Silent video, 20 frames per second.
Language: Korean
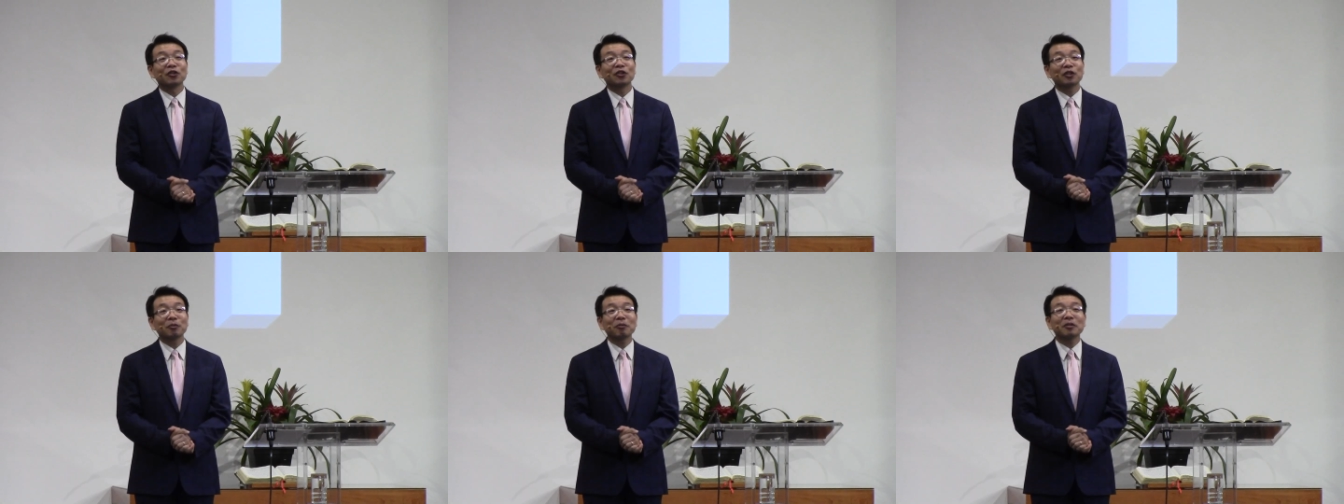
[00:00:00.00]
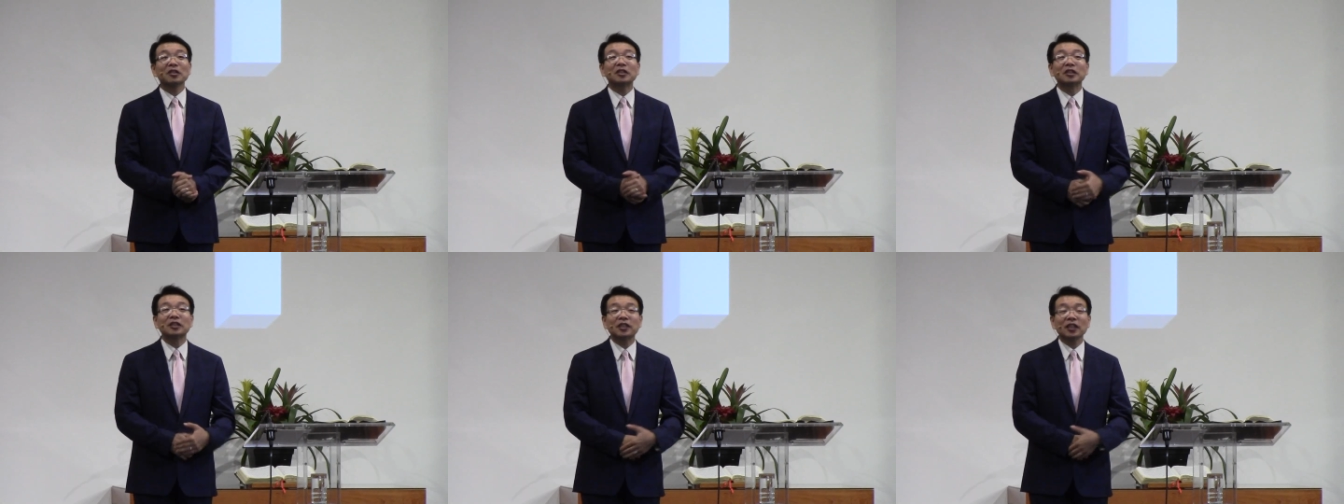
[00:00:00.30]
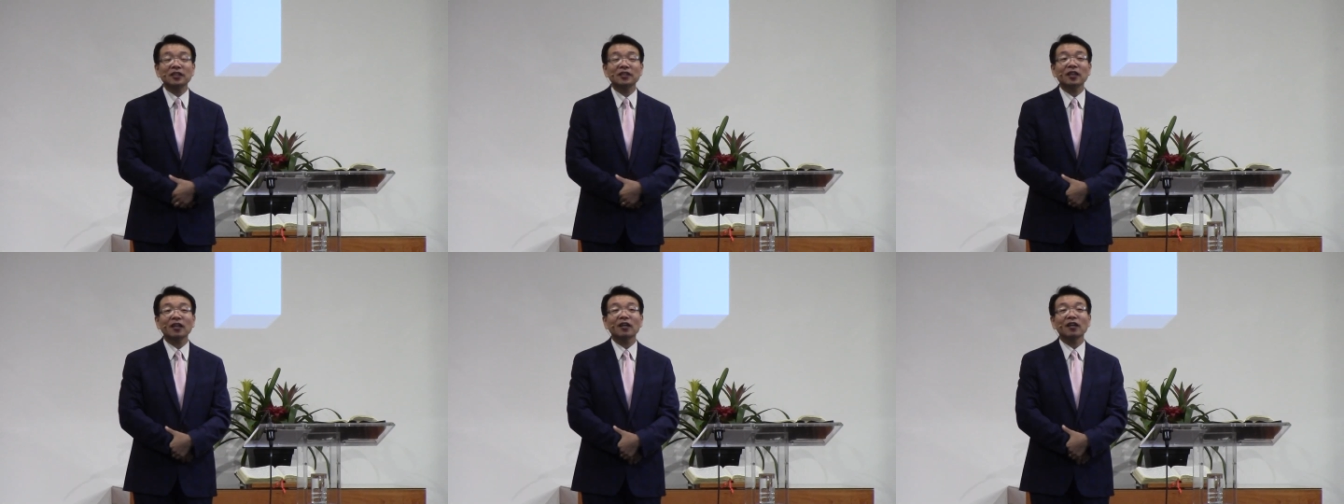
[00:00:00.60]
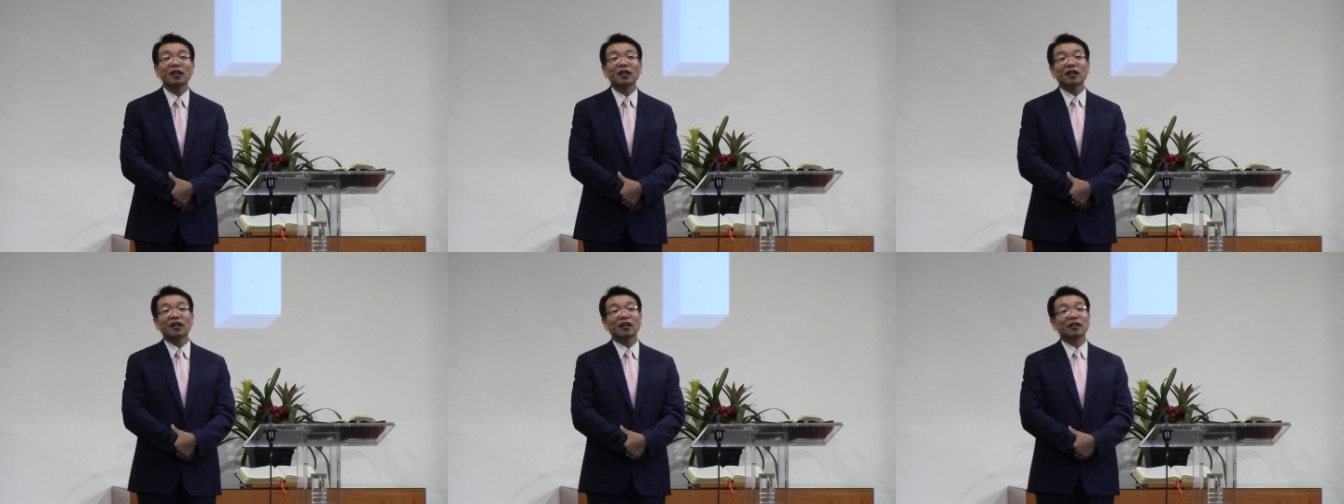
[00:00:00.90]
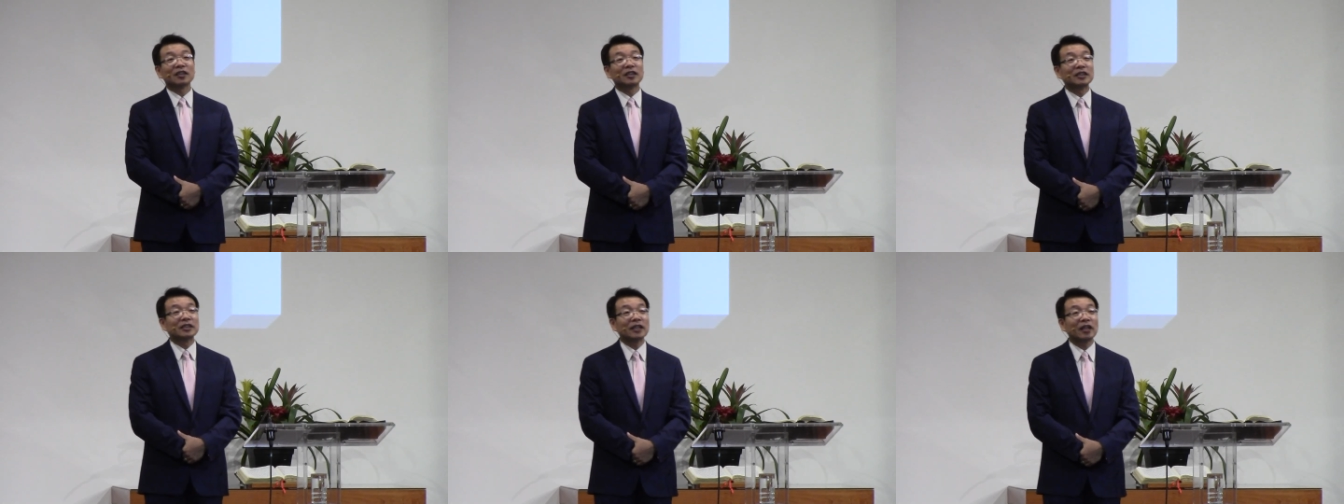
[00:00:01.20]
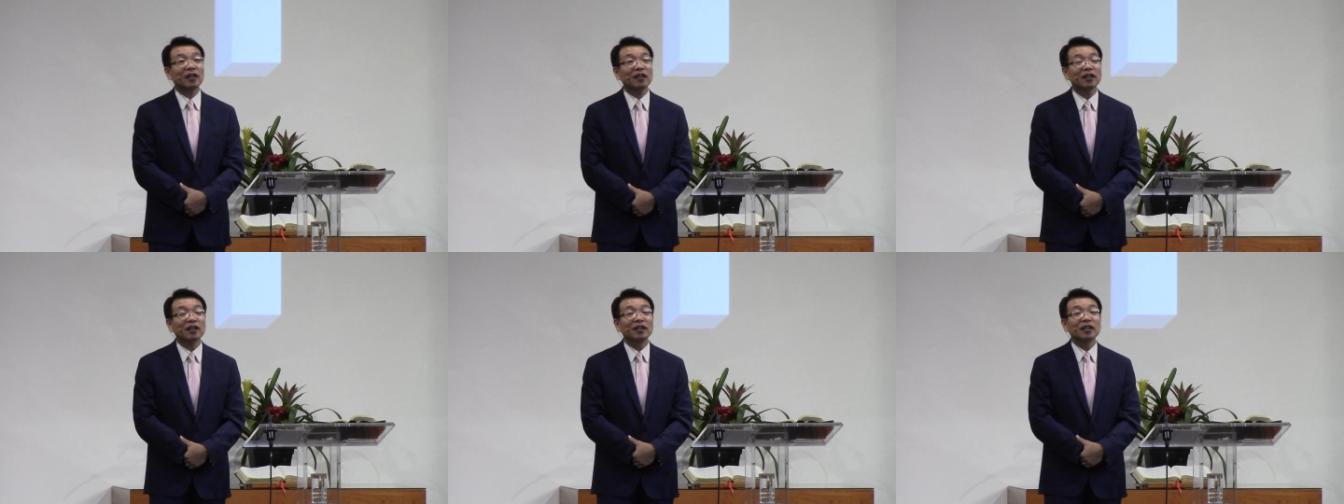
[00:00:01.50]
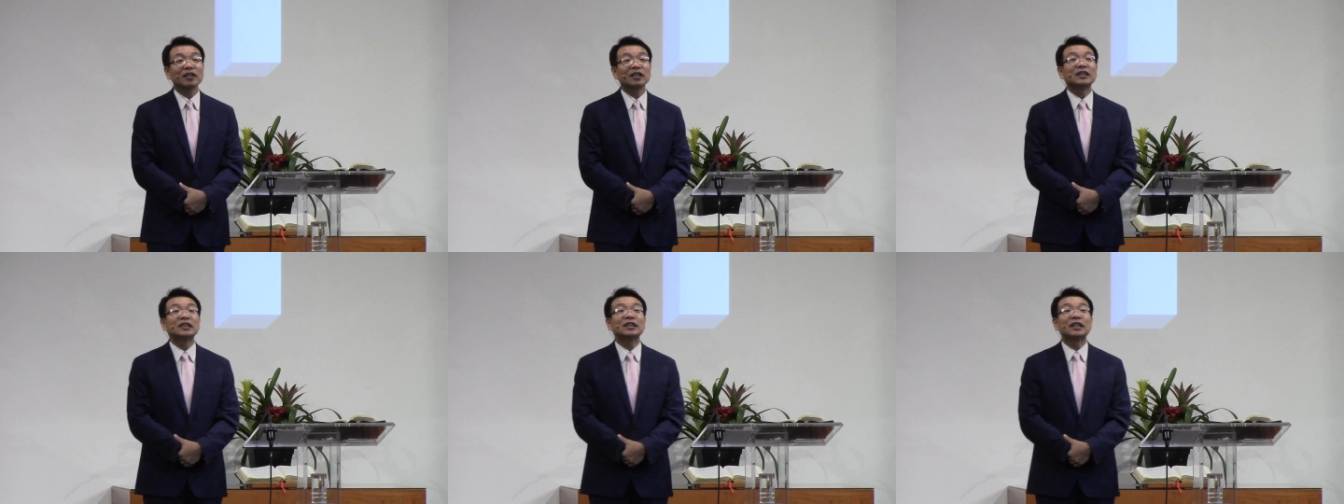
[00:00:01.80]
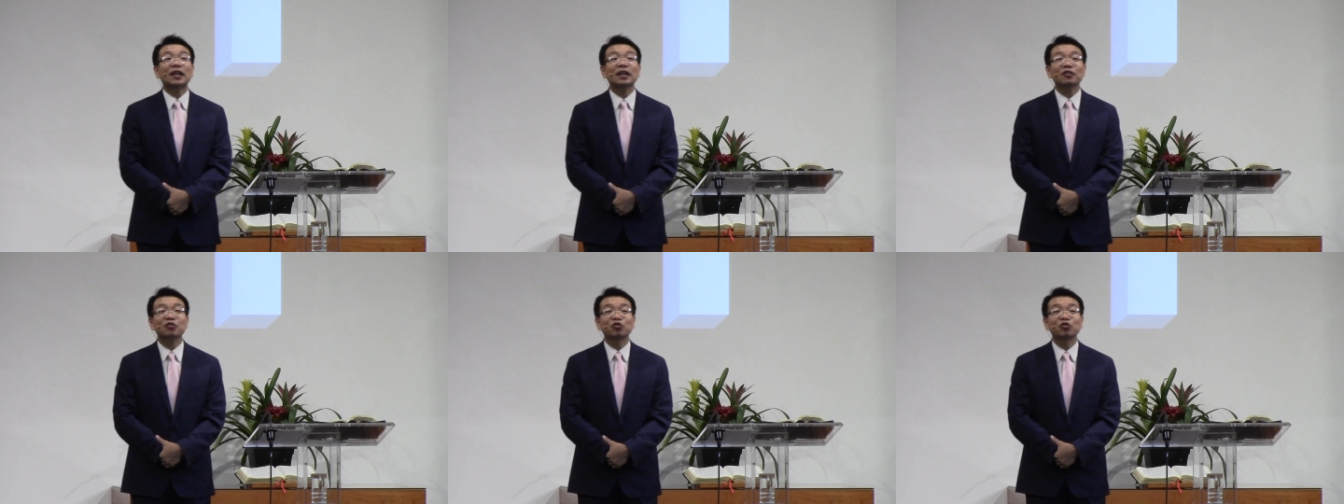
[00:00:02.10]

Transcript: 그러면 그 제사 아, 그가 그게